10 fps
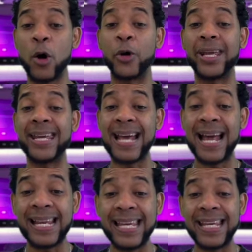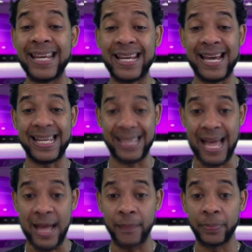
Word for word: original y de calidad.